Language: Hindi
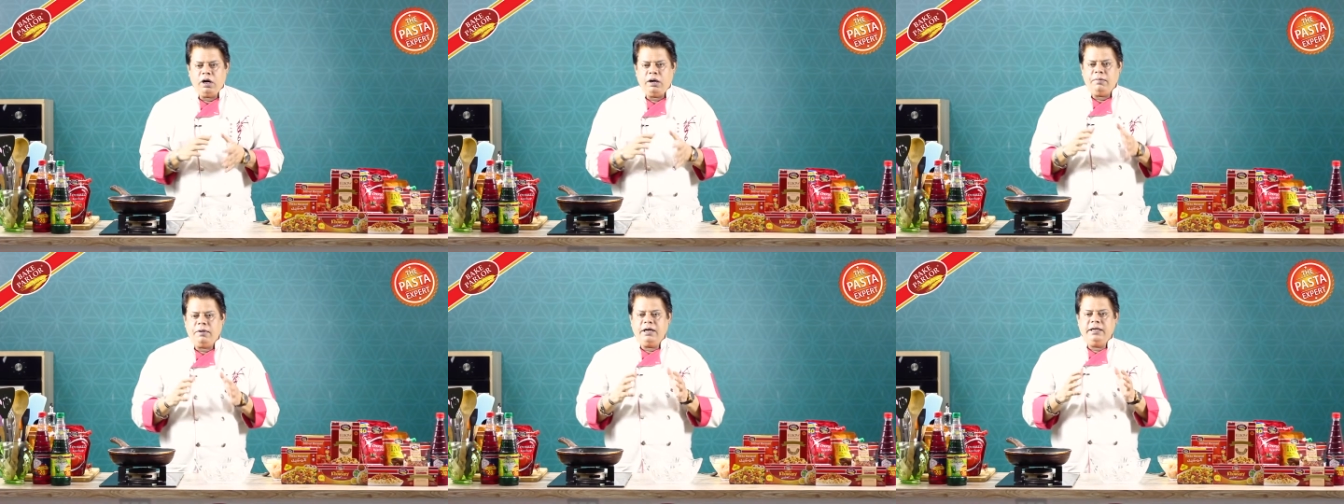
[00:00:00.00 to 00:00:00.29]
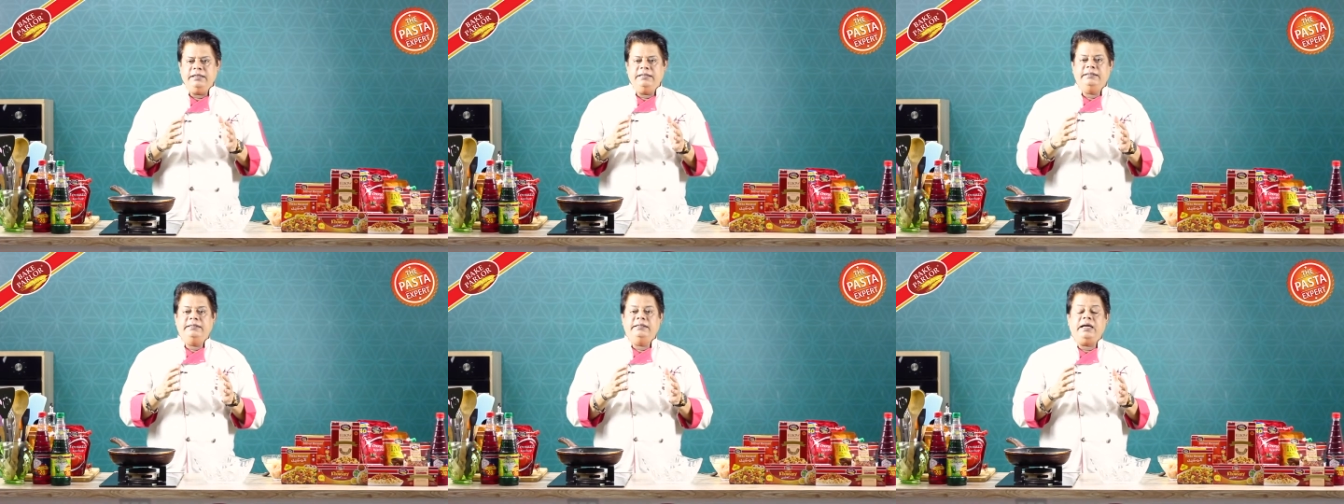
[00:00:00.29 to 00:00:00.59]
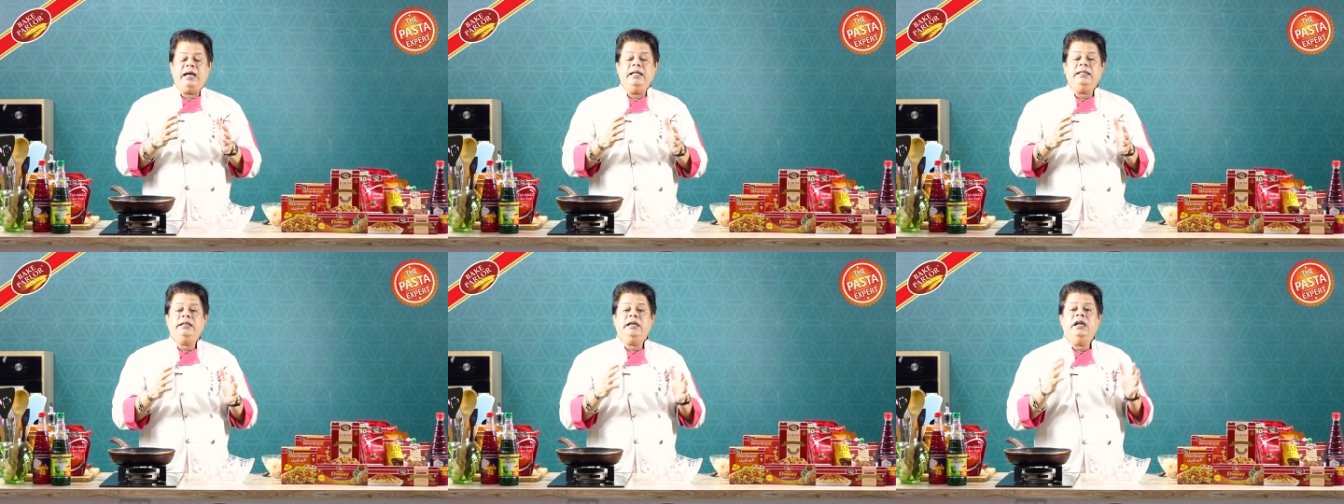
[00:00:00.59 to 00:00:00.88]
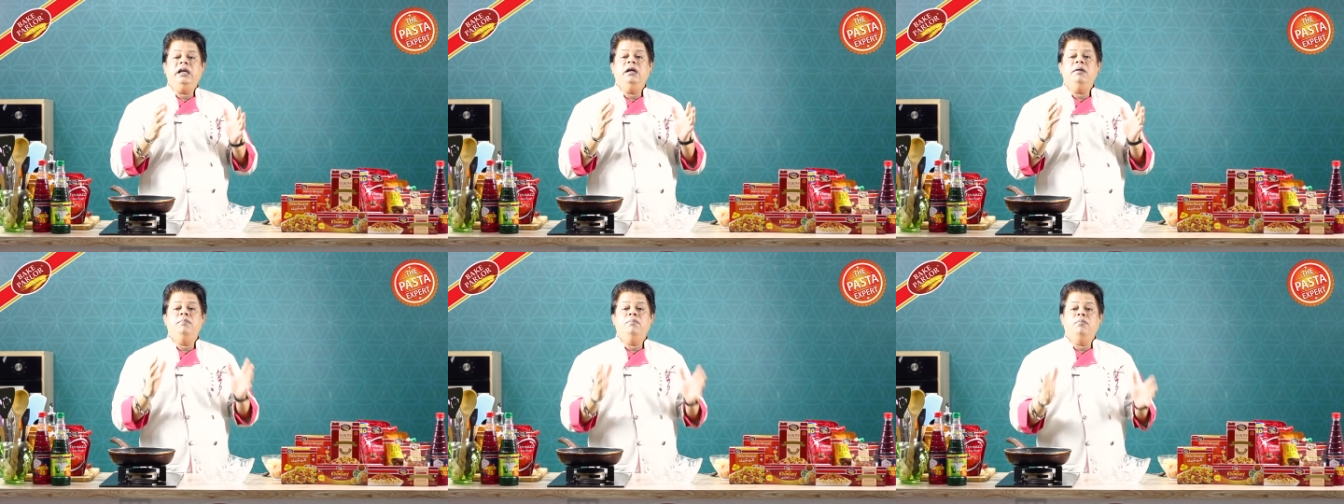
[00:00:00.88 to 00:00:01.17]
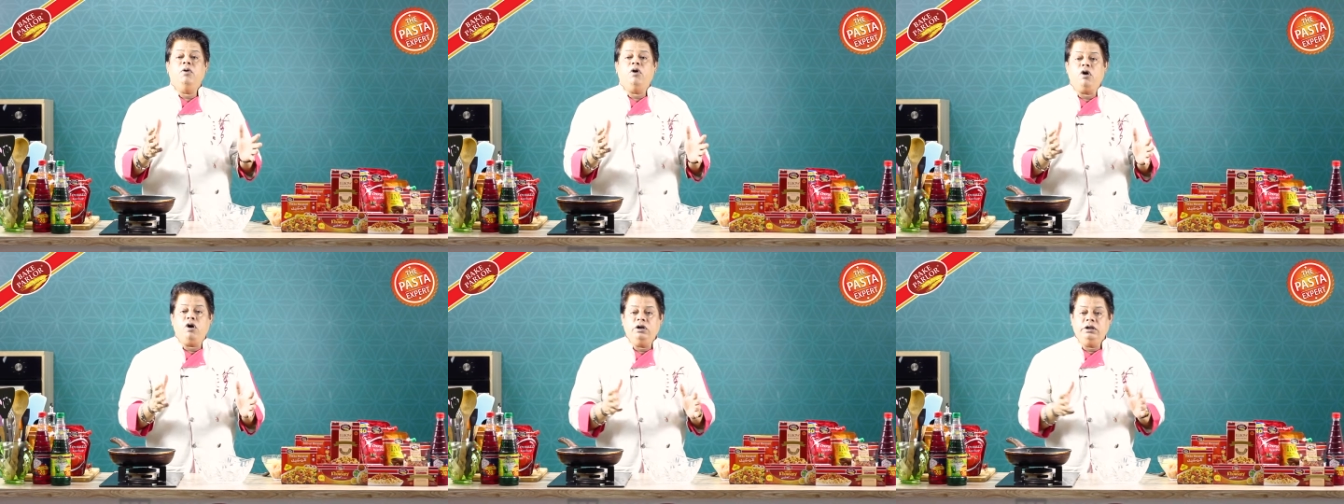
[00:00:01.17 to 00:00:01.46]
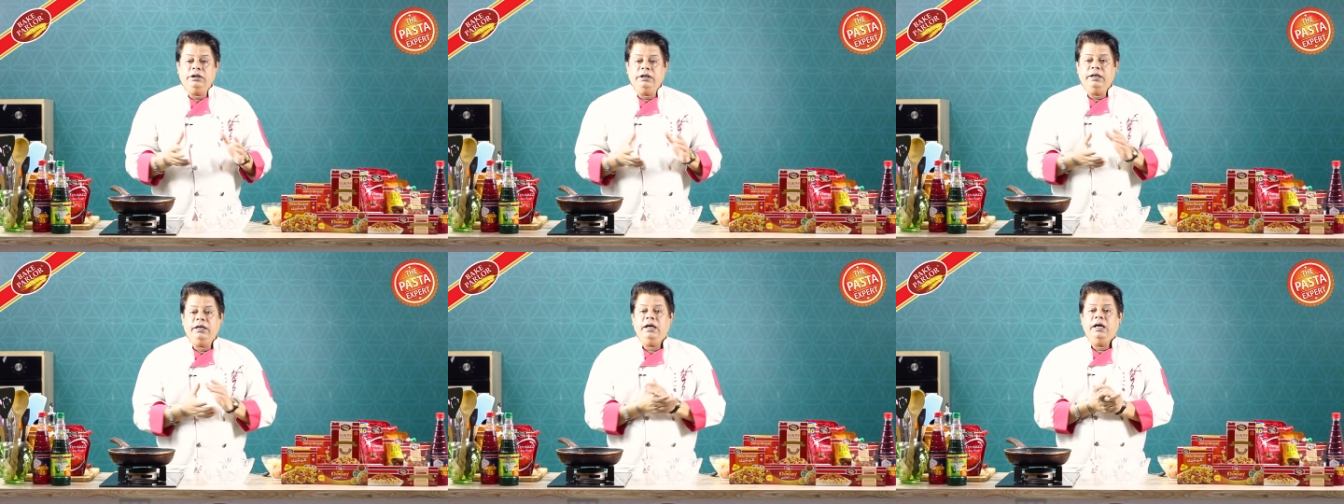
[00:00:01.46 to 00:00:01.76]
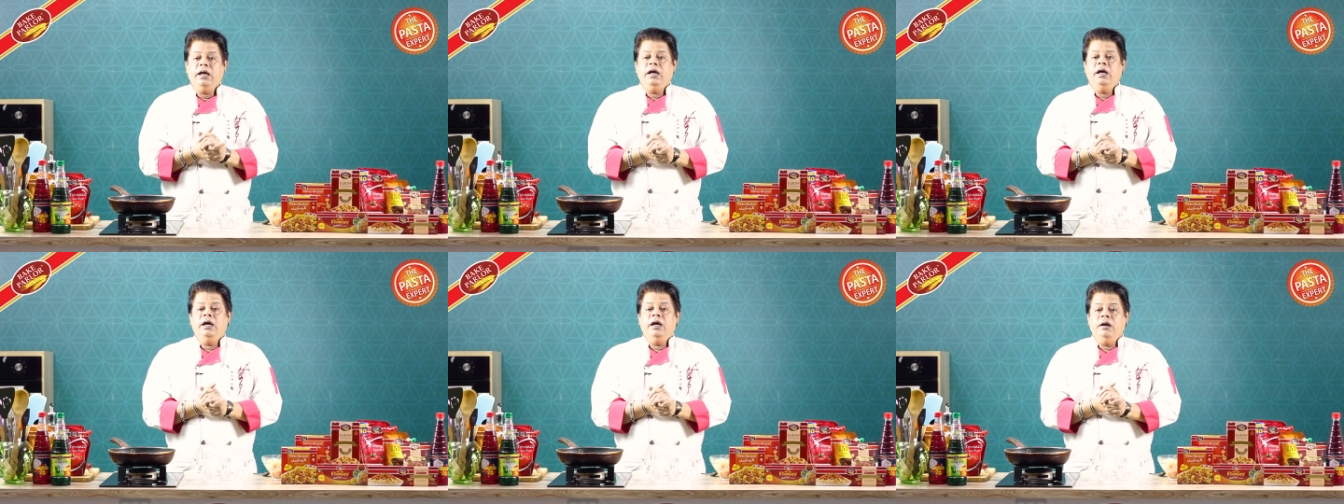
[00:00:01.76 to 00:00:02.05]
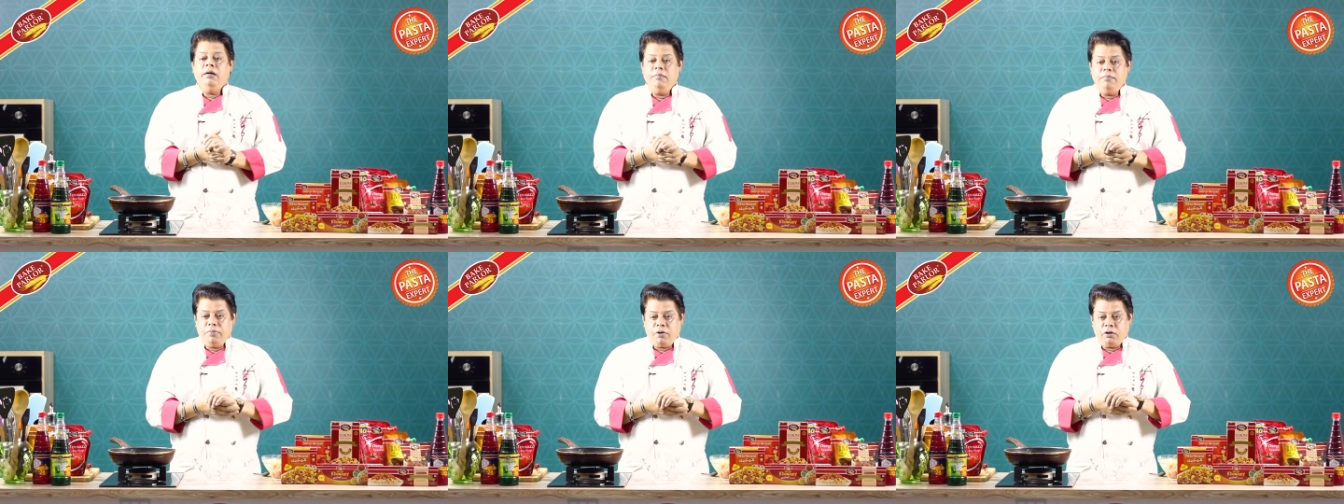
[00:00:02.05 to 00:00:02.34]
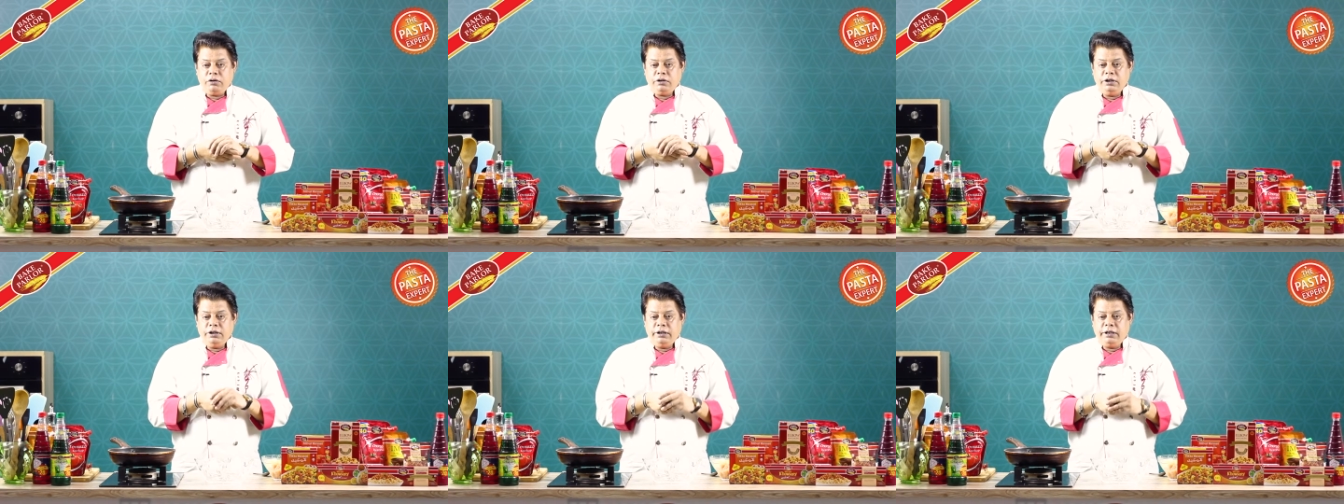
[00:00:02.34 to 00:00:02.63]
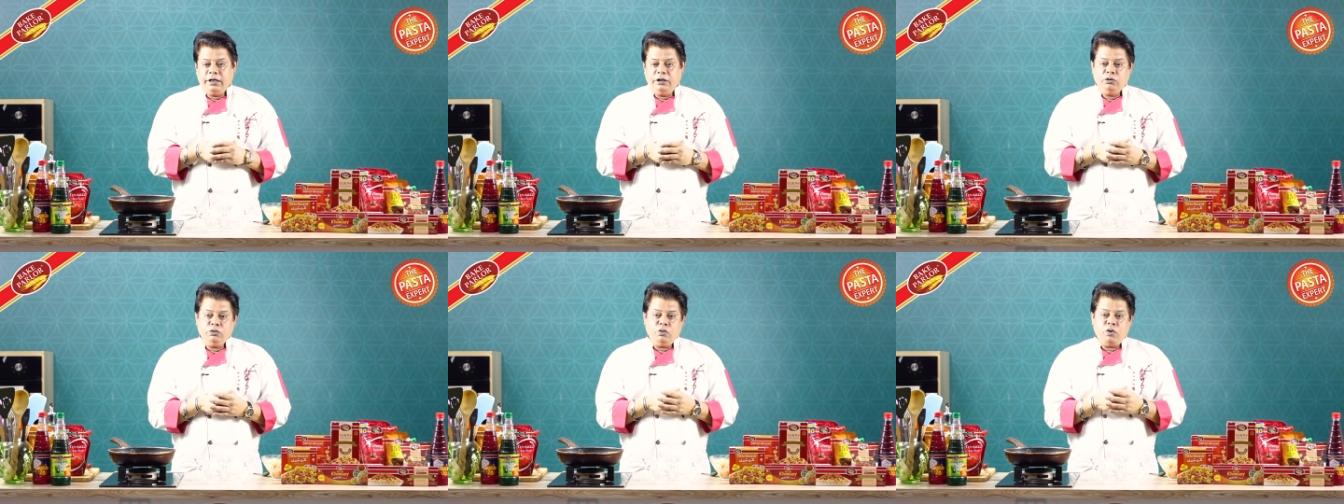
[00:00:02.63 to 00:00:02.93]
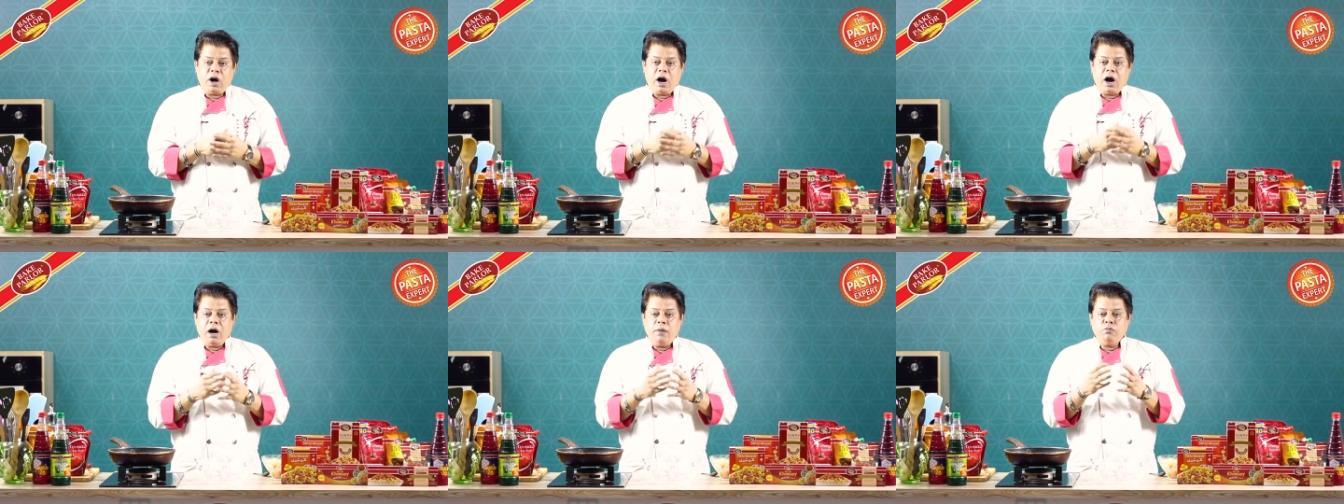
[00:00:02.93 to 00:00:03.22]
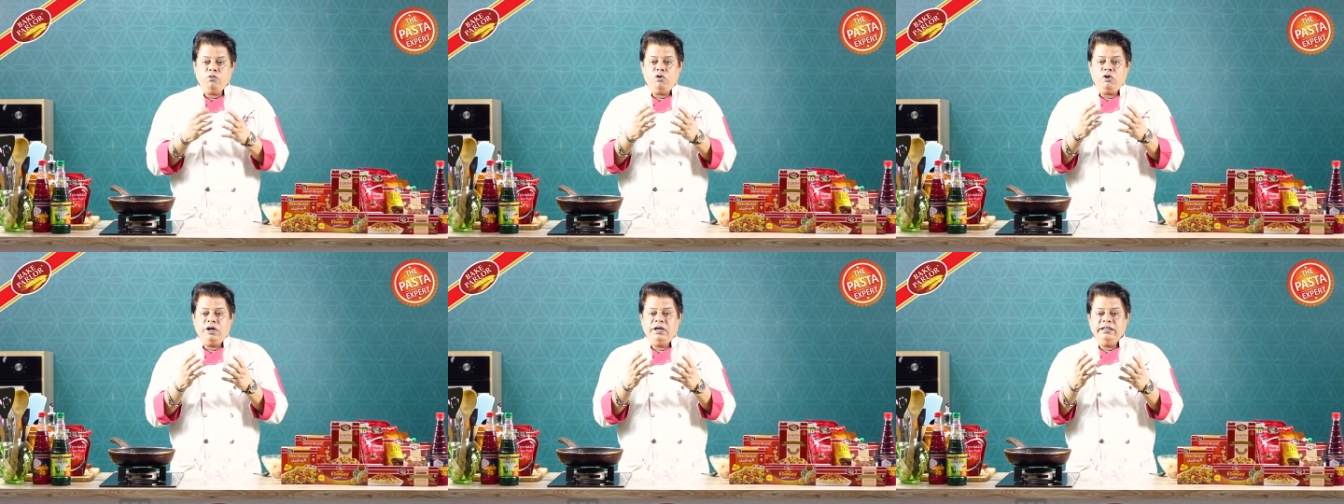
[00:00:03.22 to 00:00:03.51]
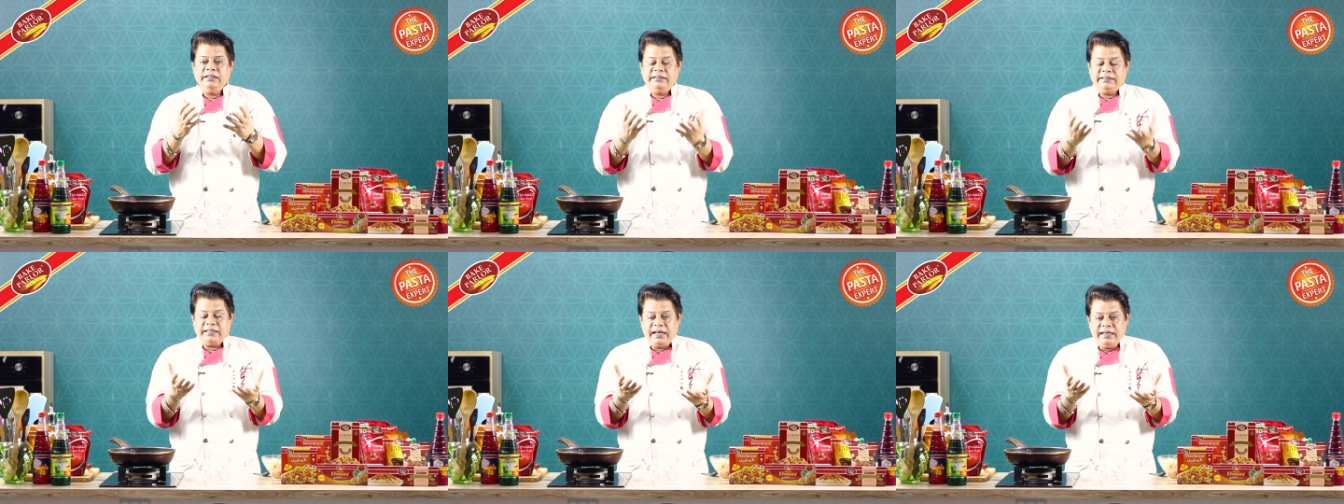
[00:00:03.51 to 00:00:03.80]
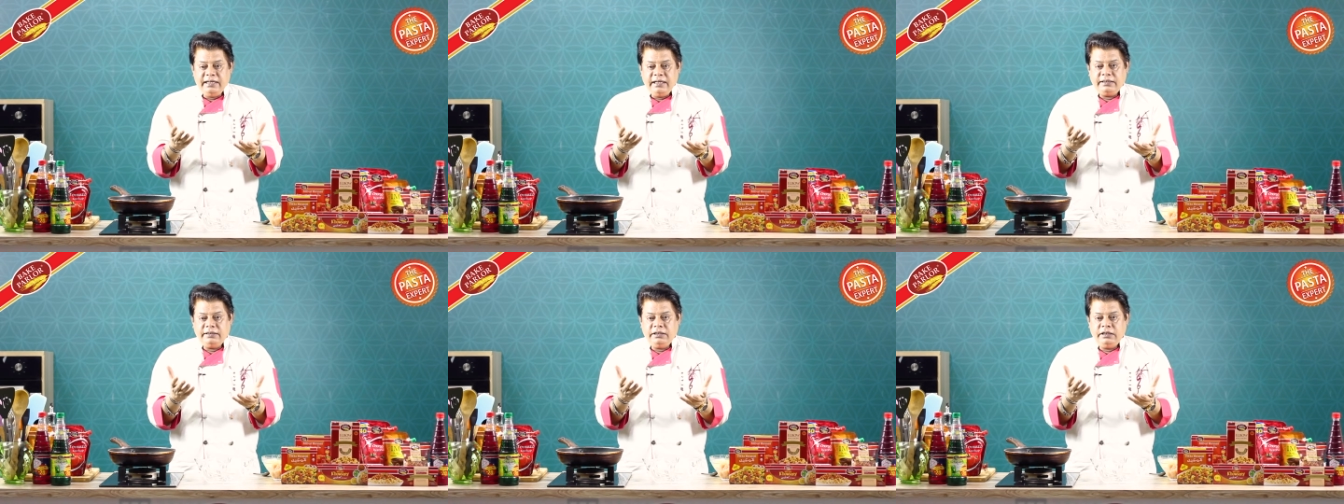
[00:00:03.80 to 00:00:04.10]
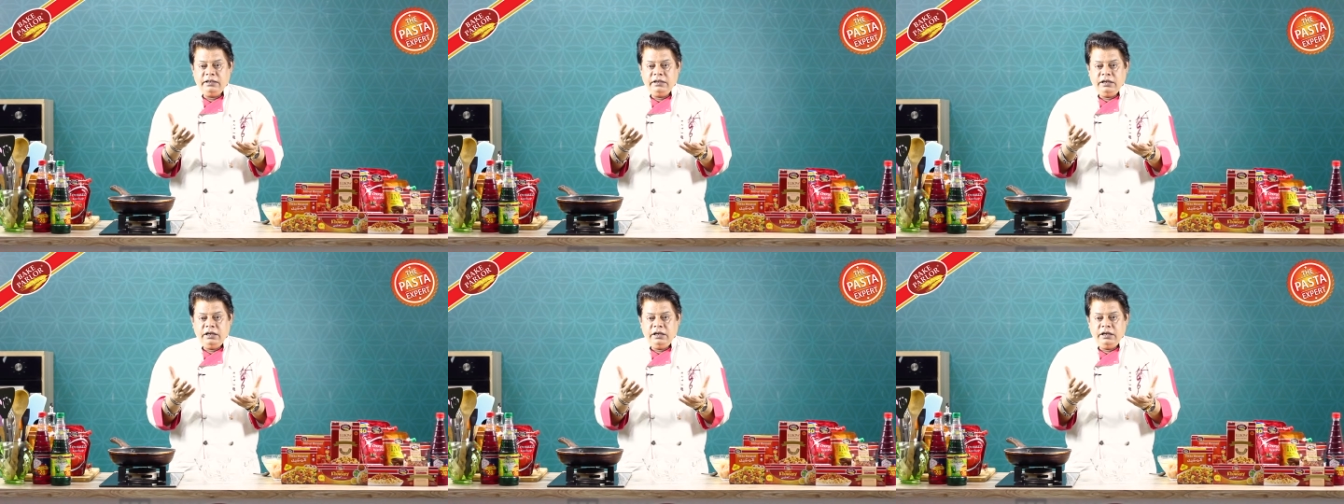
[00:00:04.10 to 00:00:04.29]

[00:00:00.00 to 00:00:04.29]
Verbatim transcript: हमारी सेहत के लिए बहुत ही इम्पॉर्टेंट है तो आपको गजाइत